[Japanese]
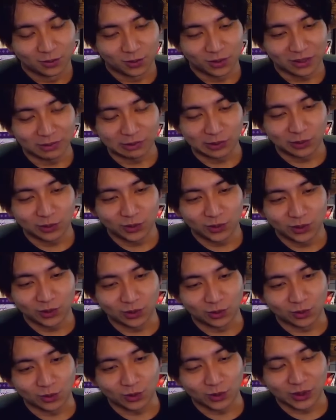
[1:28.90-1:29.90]
俺多分その努
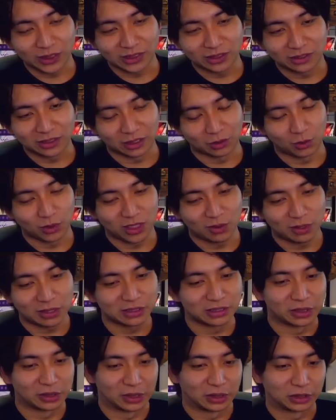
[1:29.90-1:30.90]
力を怠ってるから俺が
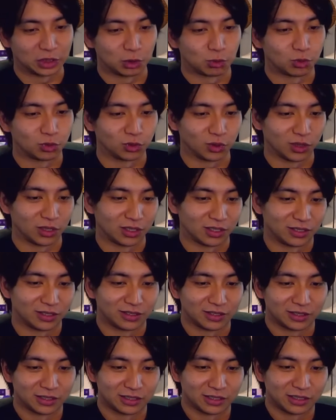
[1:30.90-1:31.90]
悪いんやろなとは思うよな
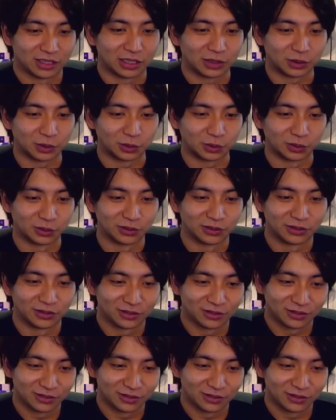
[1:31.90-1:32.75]
結局